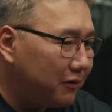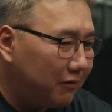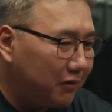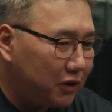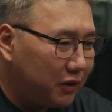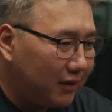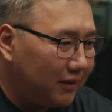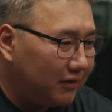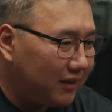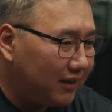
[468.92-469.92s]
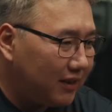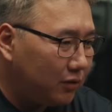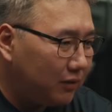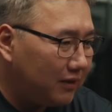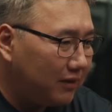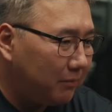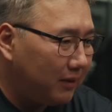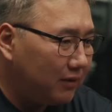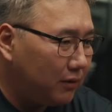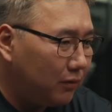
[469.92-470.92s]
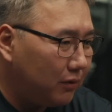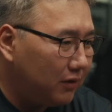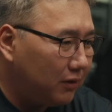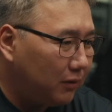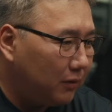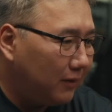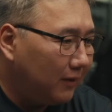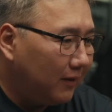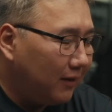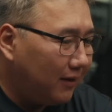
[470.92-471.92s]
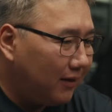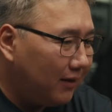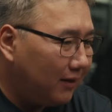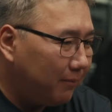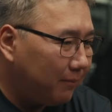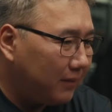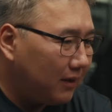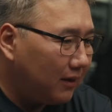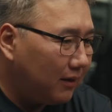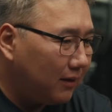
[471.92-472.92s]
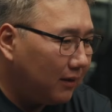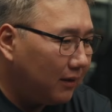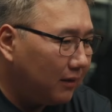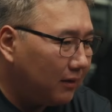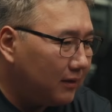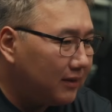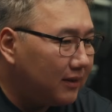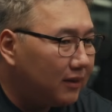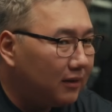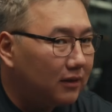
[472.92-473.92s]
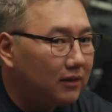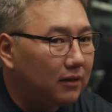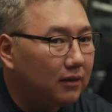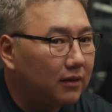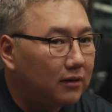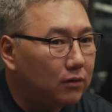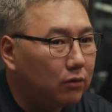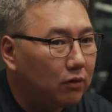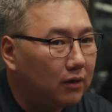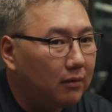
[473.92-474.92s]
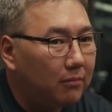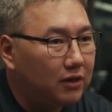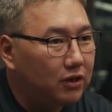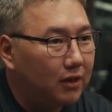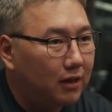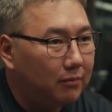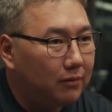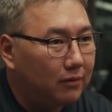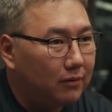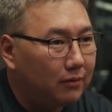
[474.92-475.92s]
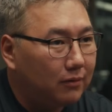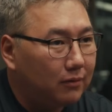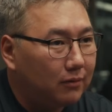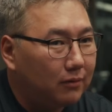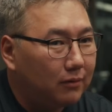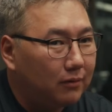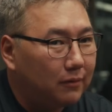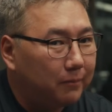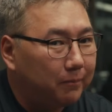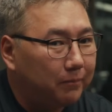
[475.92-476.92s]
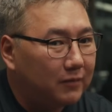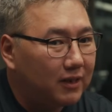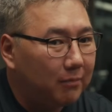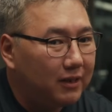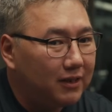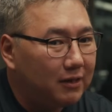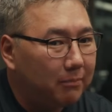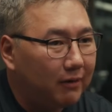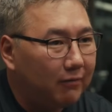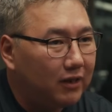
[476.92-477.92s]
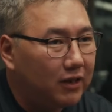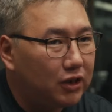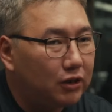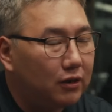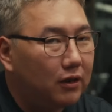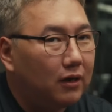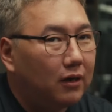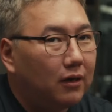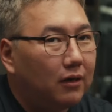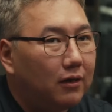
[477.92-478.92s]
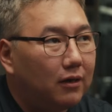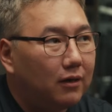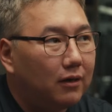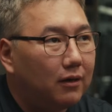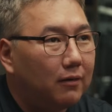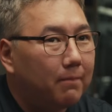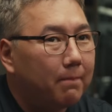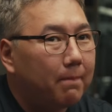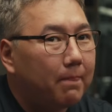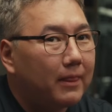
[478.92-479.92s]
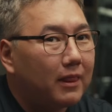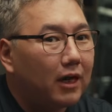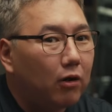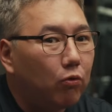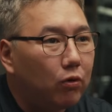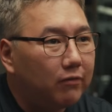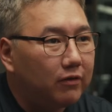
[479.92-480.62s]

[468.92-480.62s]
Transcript: все вещи, они всегда же у нас и происходят, но э, э, сделать настолько масштабное э, эм, событие, привлечь э, такое